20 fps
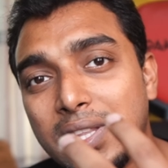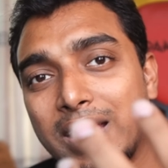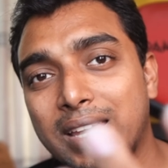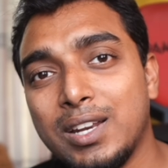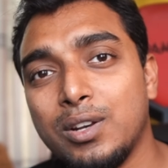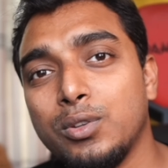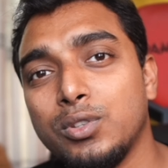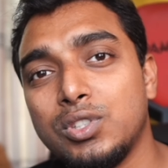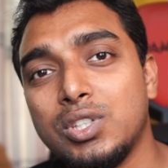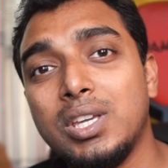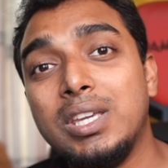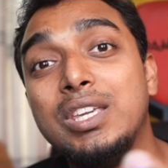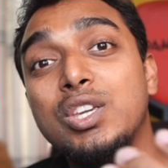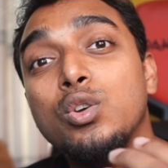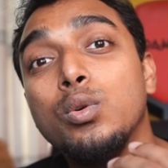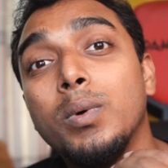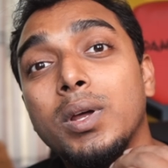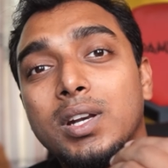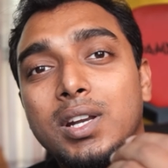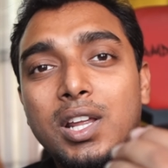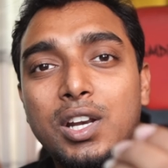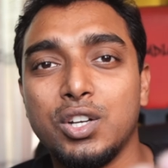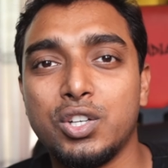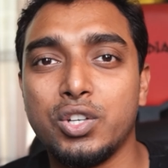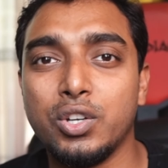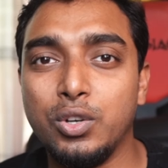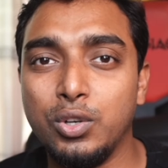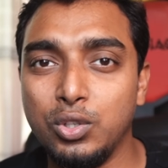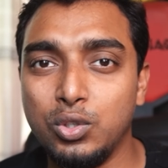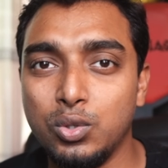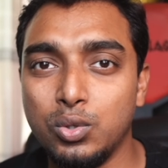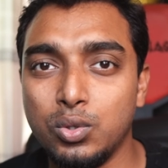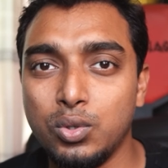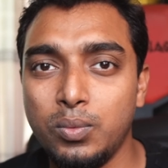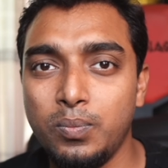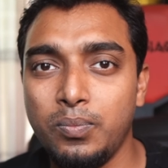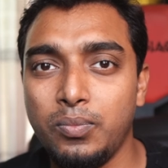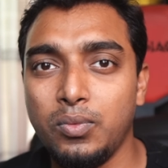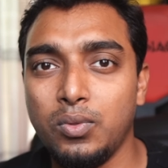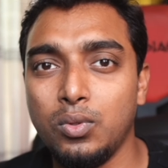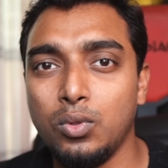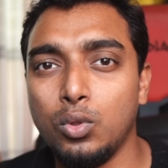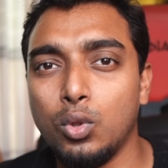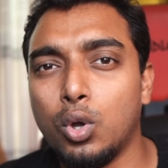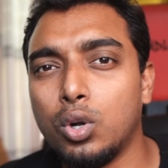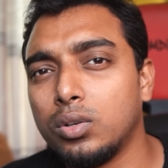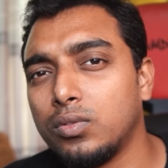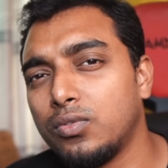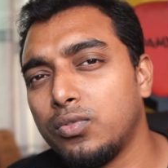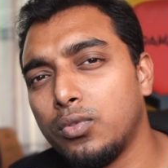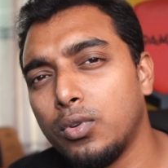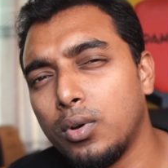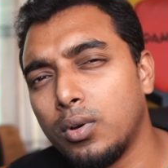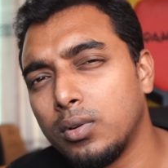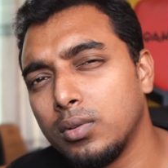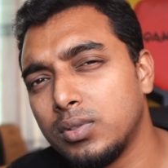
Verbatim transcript: দেখেন হচ্ছে হিউম্যান কানেকশনের জন্য নট ফর